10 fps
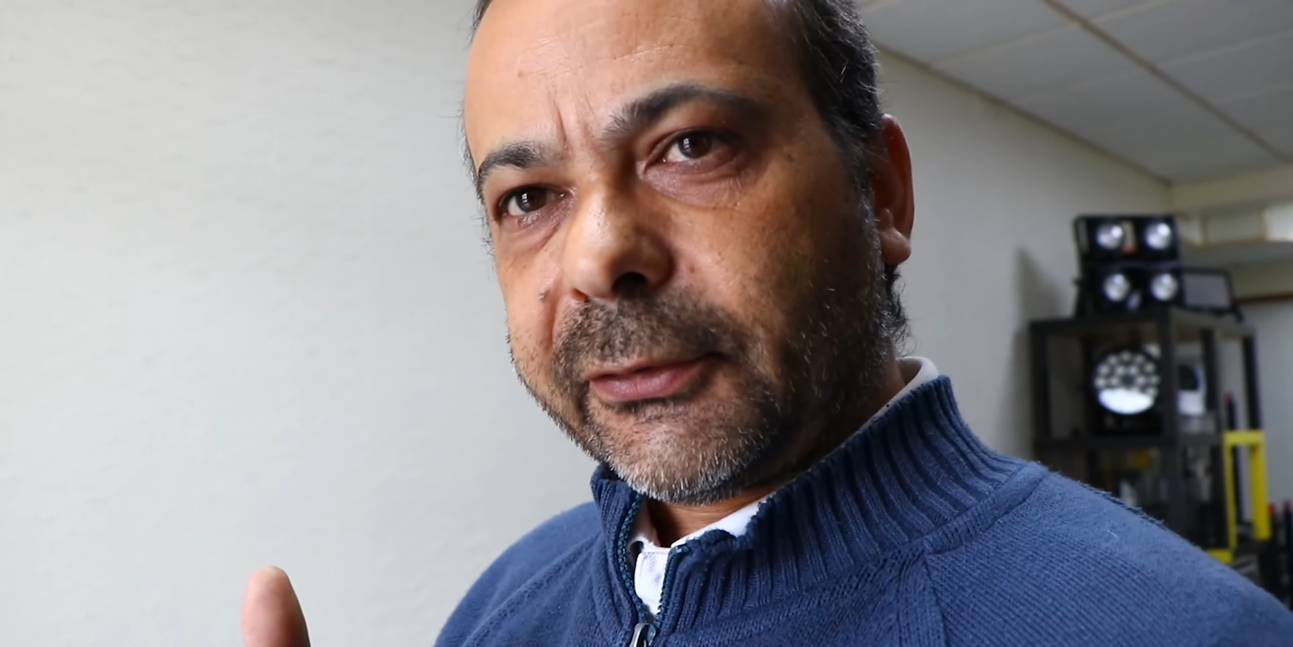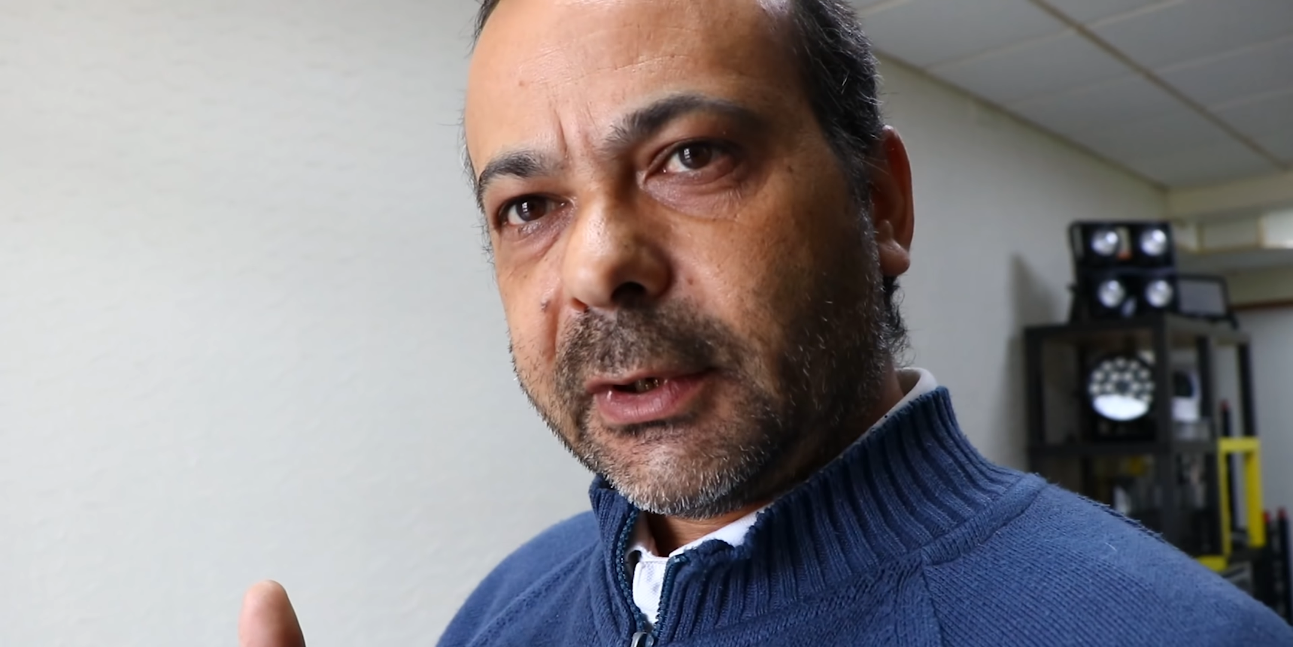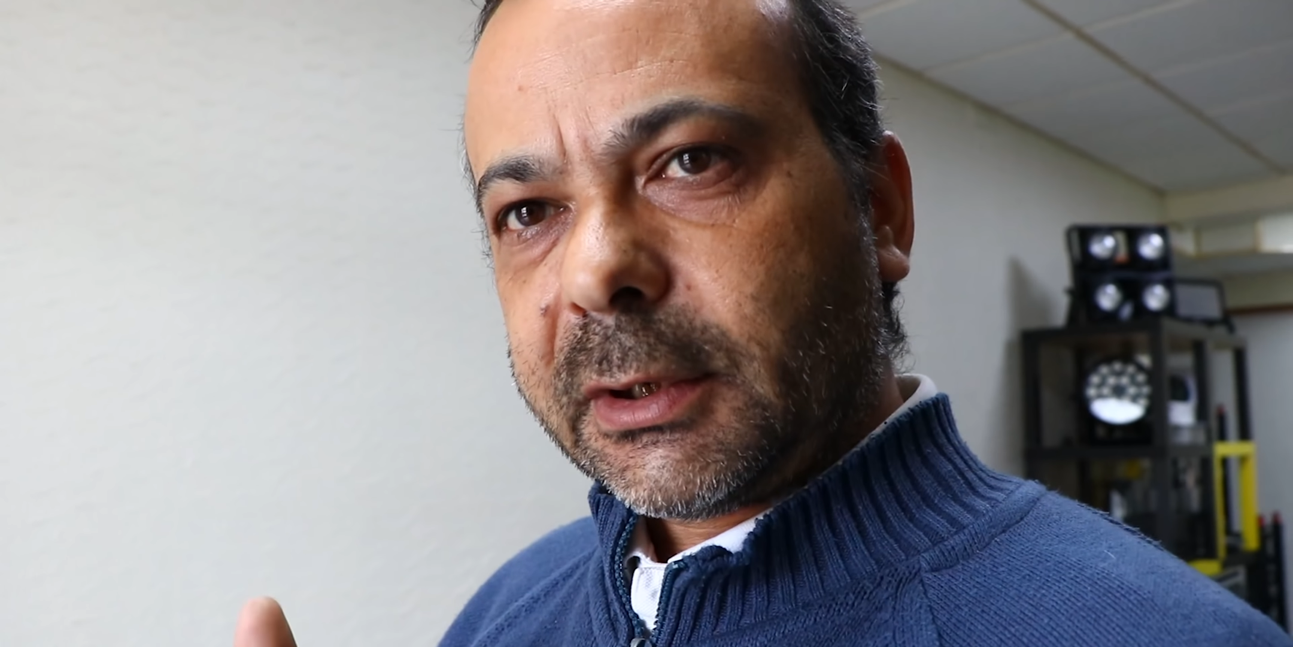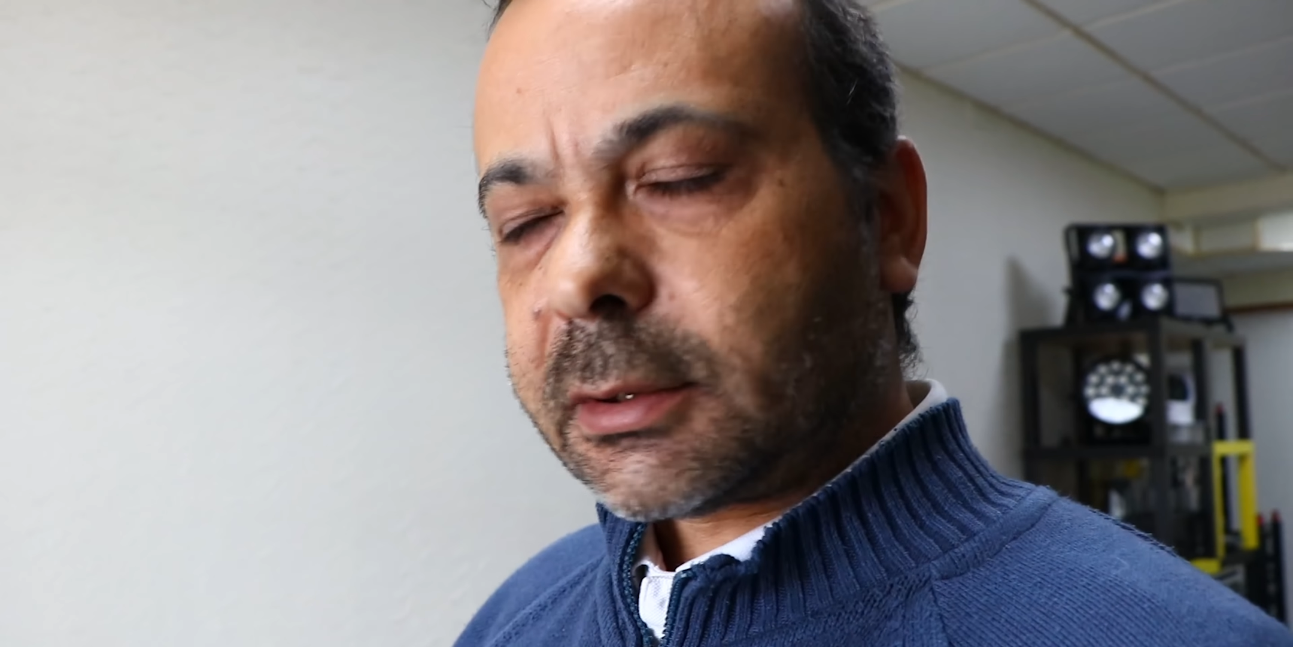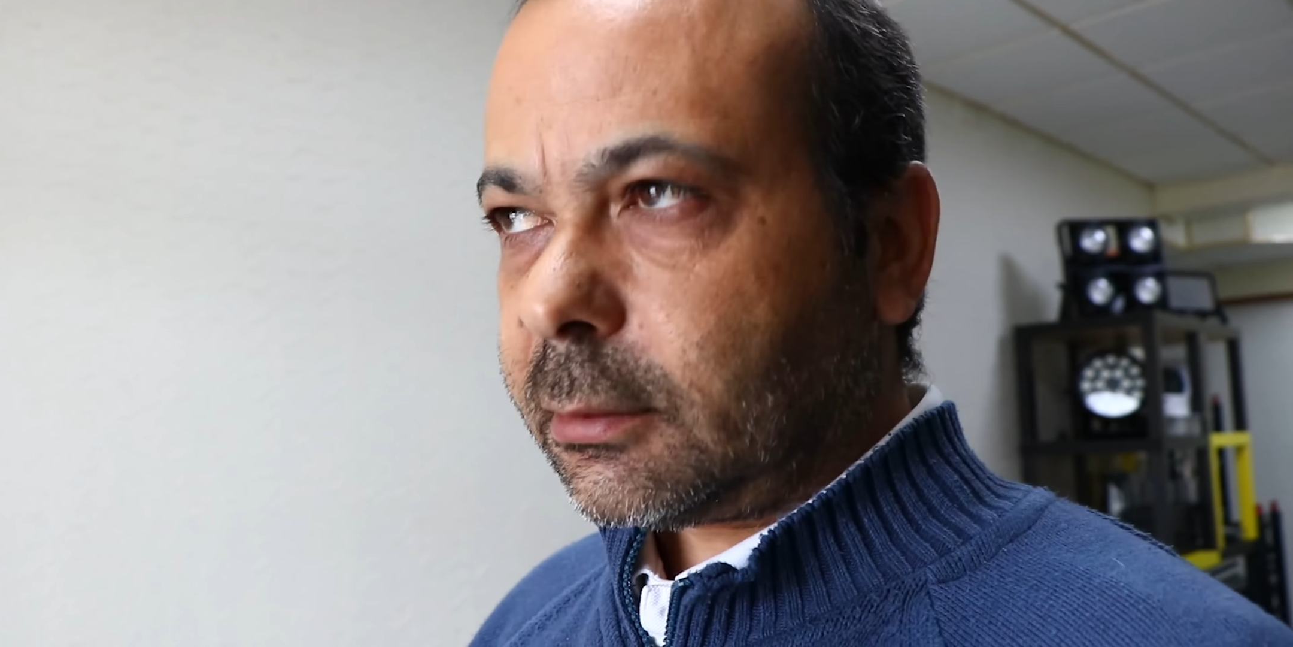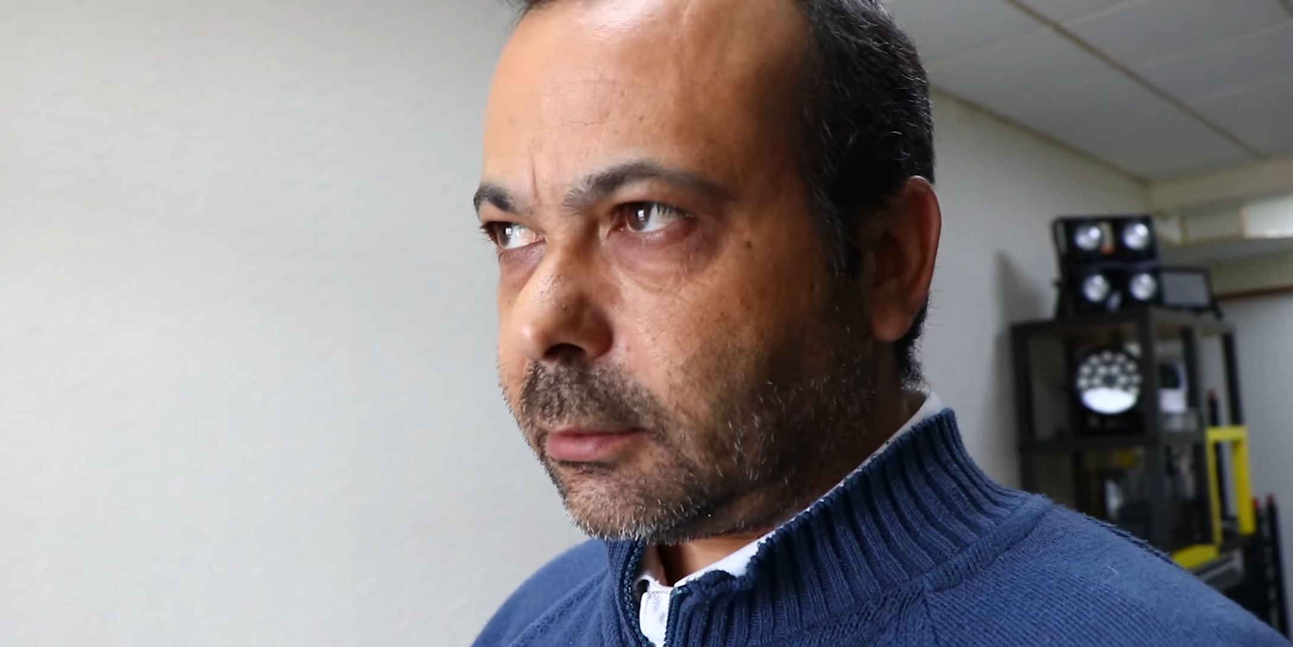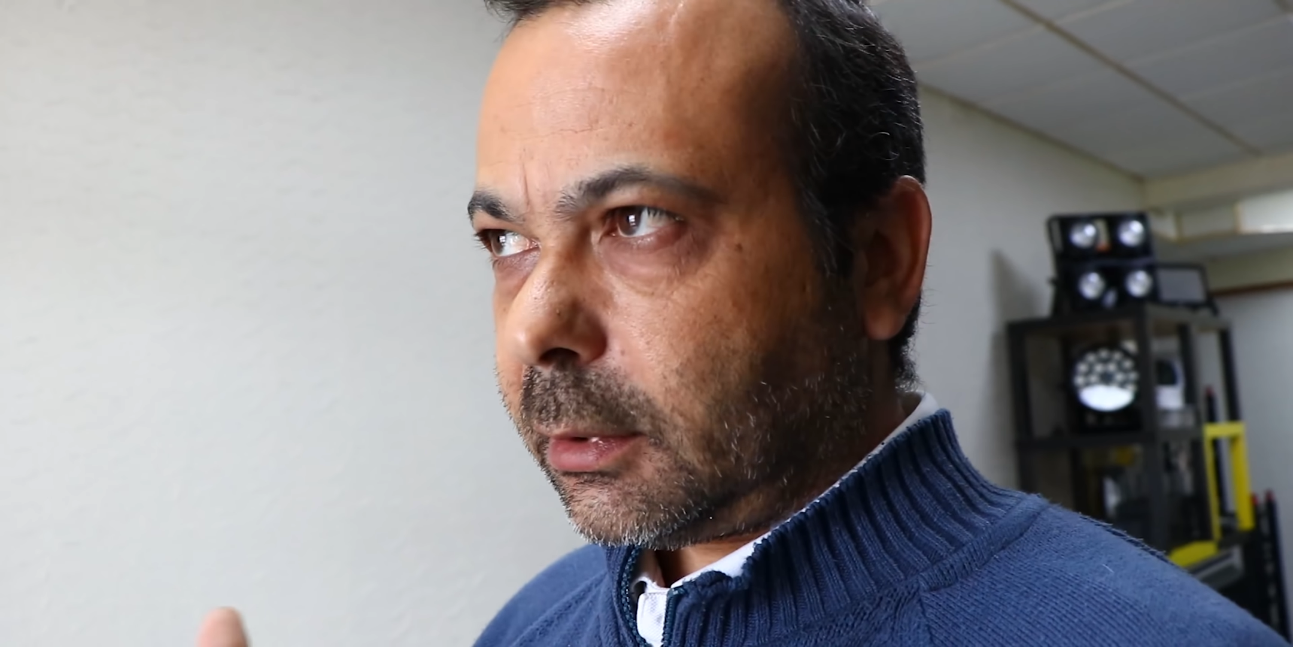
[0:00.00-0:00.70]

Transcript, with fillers: fixe